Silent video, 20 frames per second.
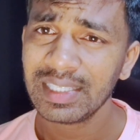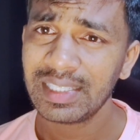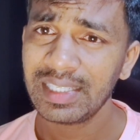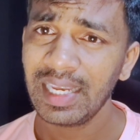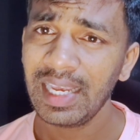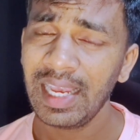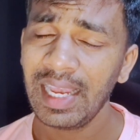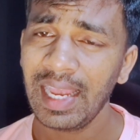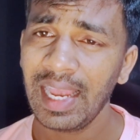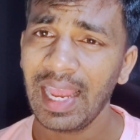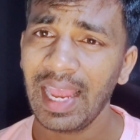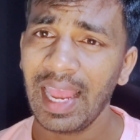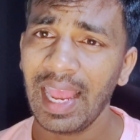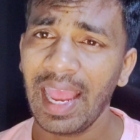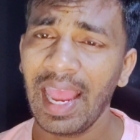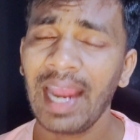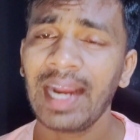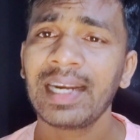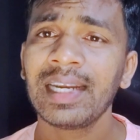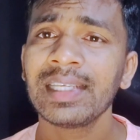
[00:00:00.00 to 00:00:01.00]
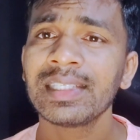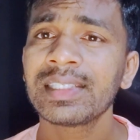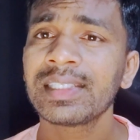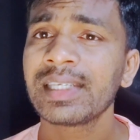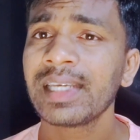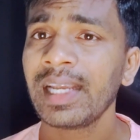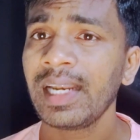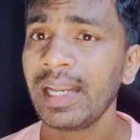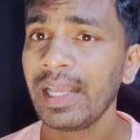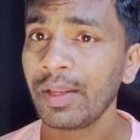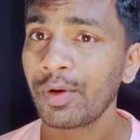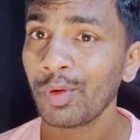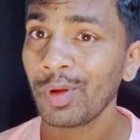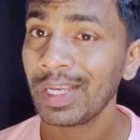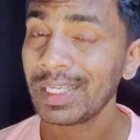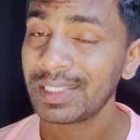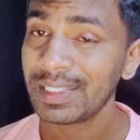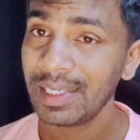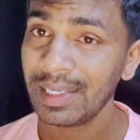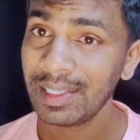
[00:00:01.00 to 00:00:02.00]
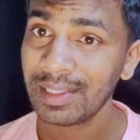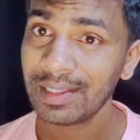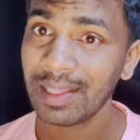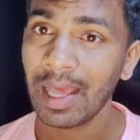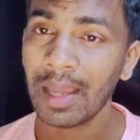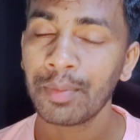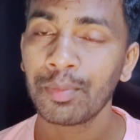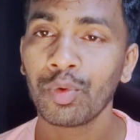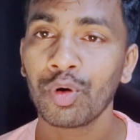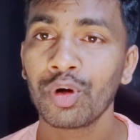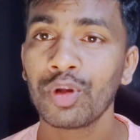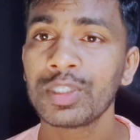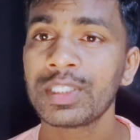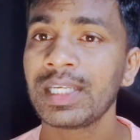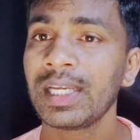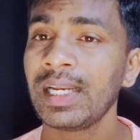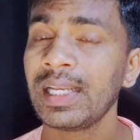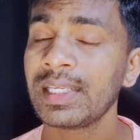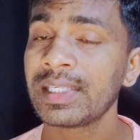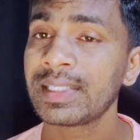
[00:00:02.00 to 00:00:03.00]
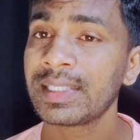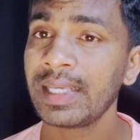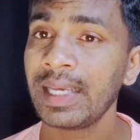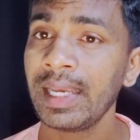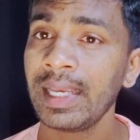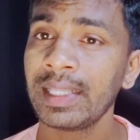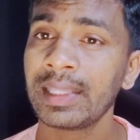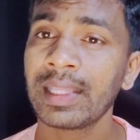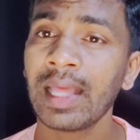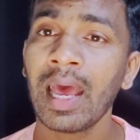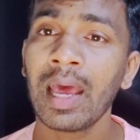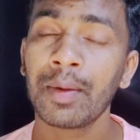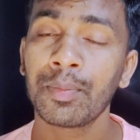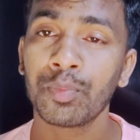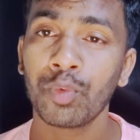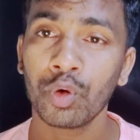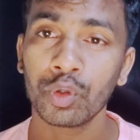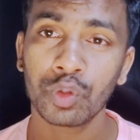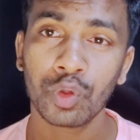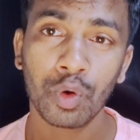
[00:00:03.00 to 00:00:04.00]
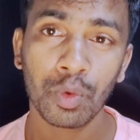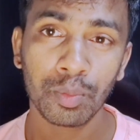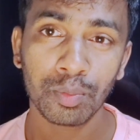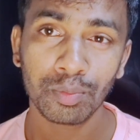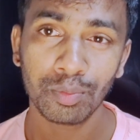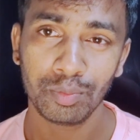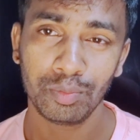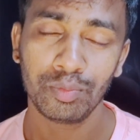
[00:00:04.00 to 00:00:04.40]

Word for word: যে একটা ছেলে রয়েছে তার বড় ছেলে সে তার প্রথম